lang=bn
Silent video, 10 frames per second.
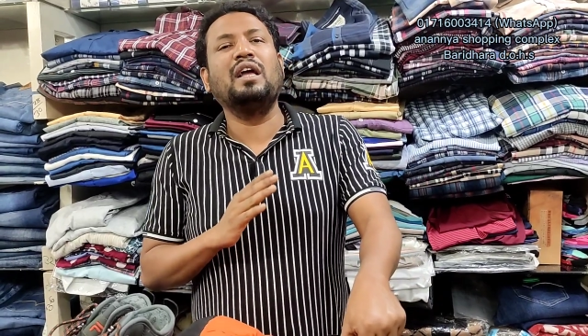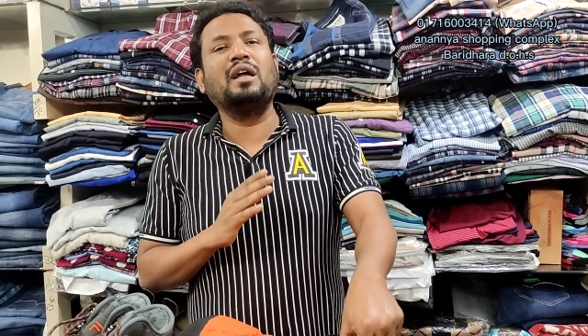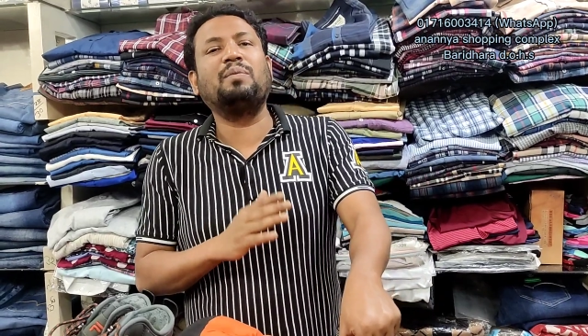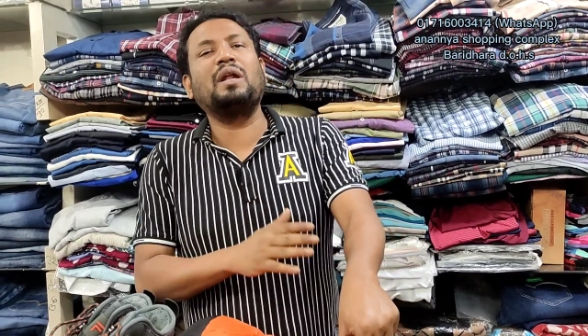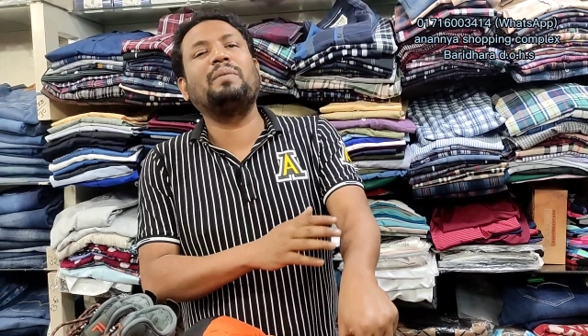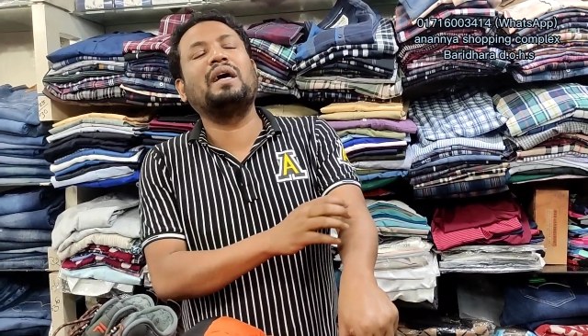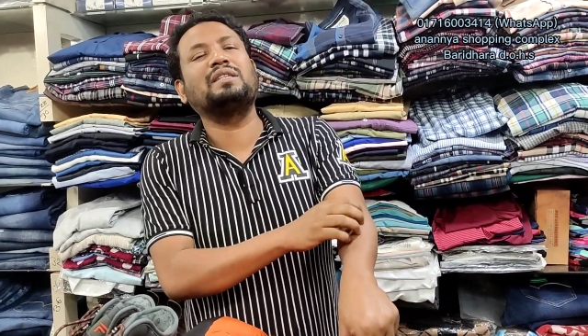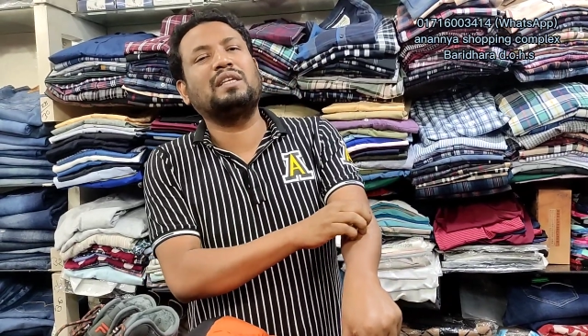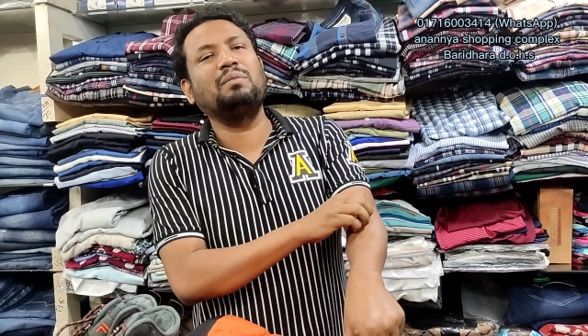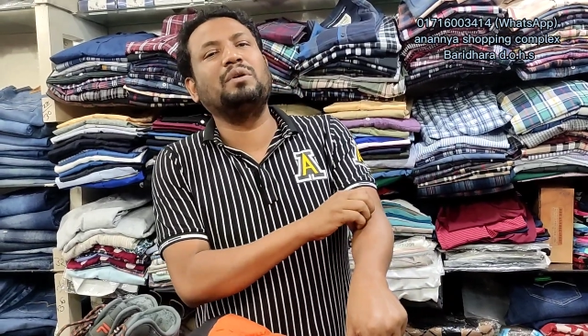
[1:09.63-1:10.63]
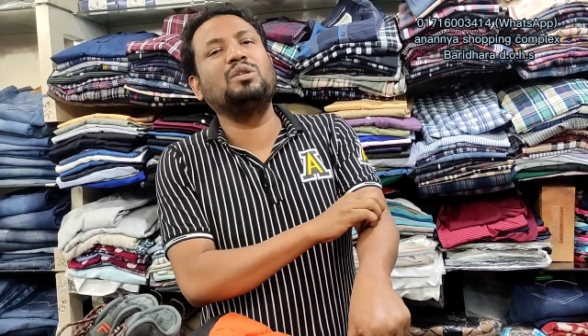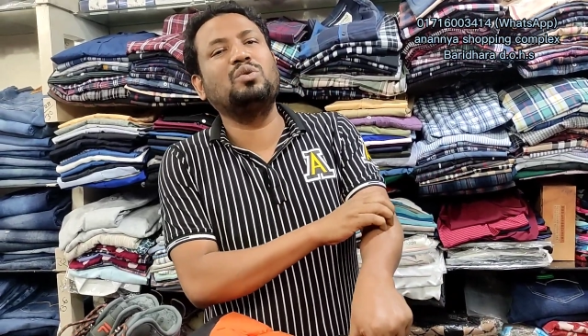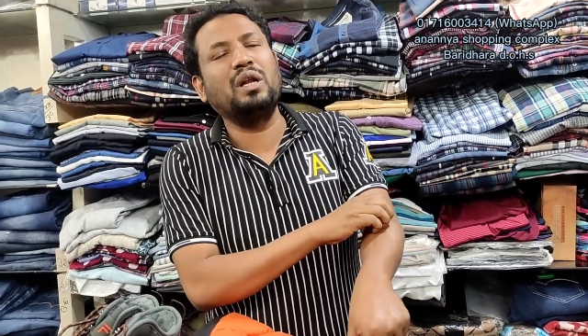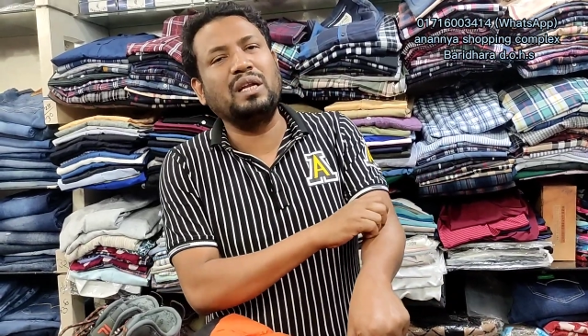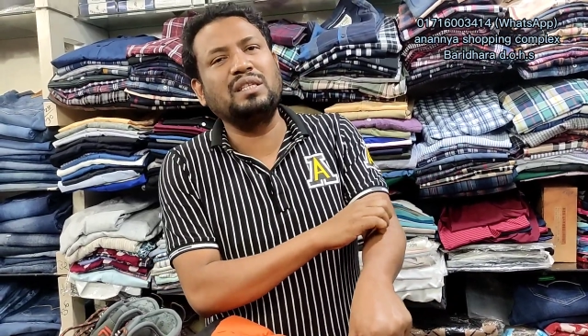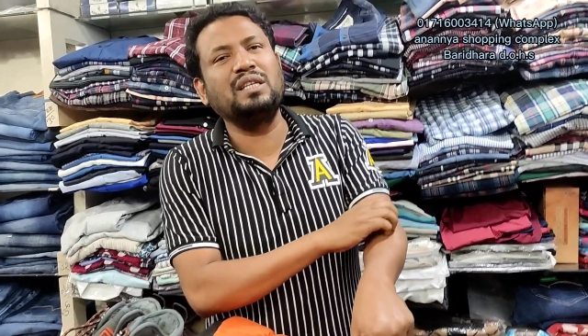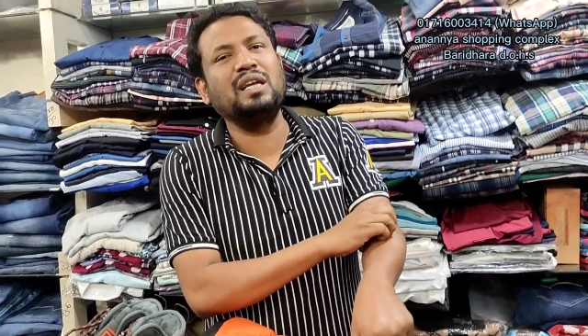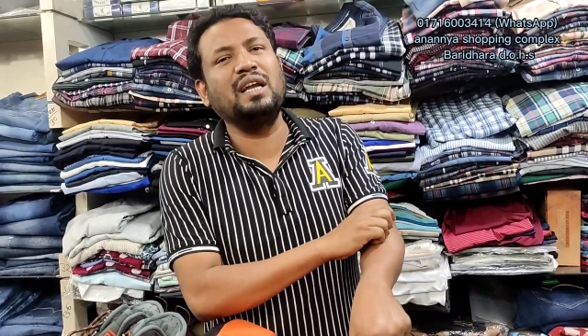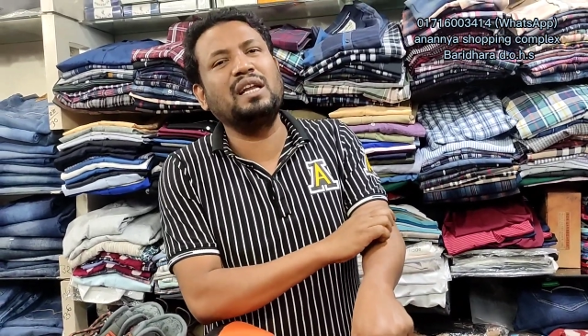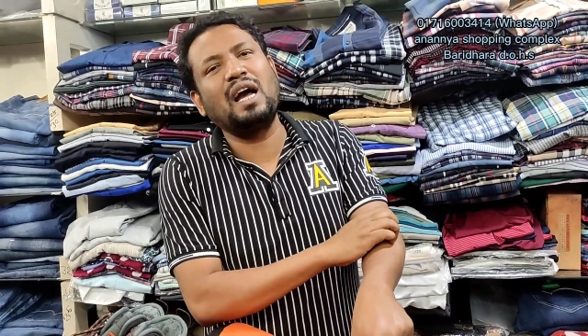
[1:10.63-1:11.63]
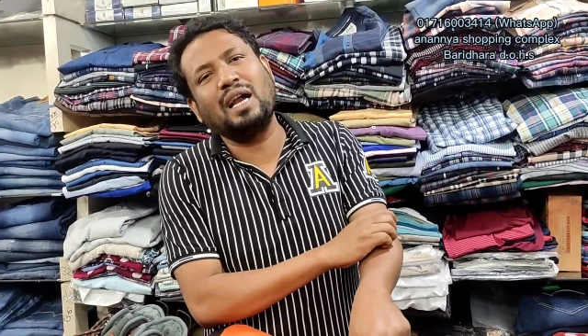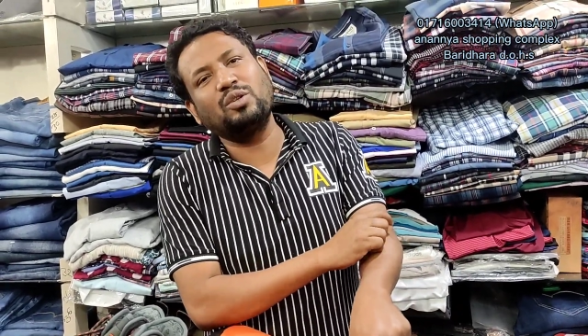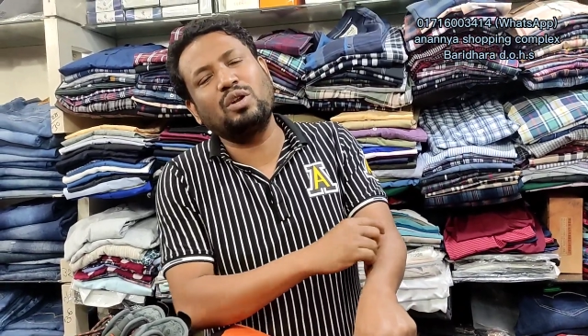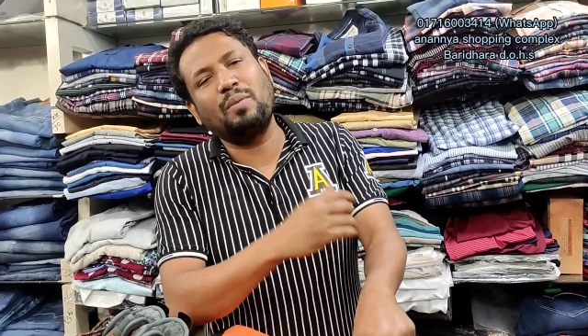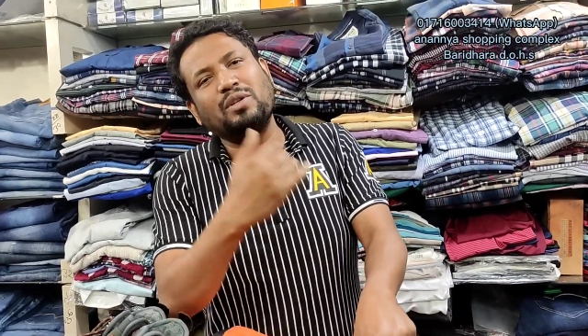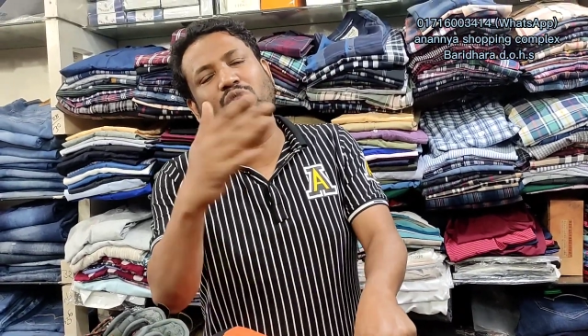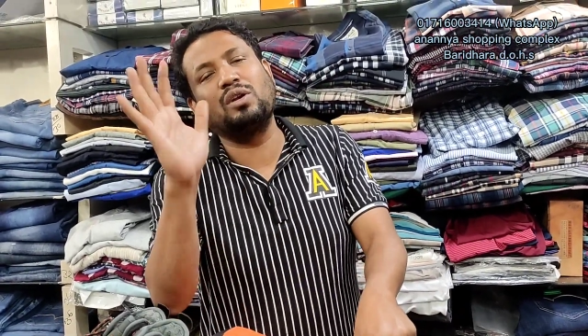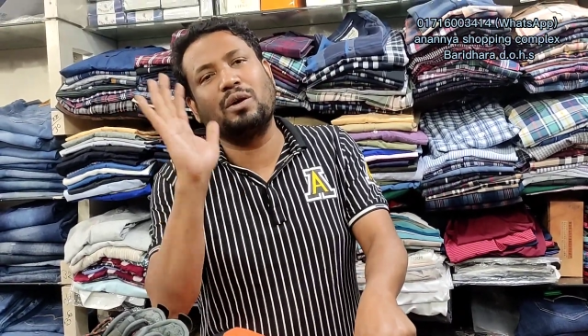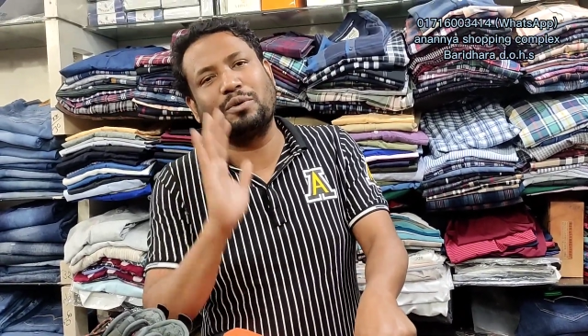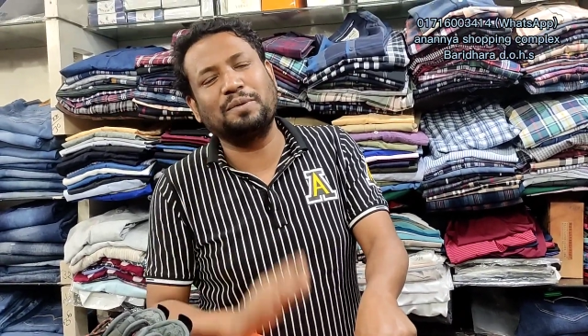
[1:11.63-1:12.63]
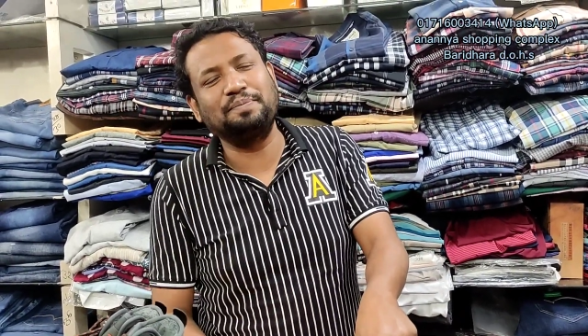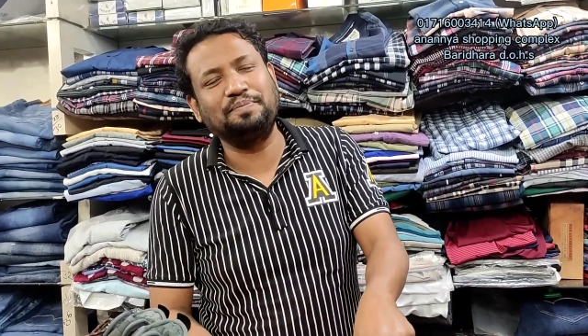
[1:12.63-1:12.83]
এরপর আমি আজকে বিশ জোড়া এনেছি এনে আট জোড়া আমার সোল্ড আউট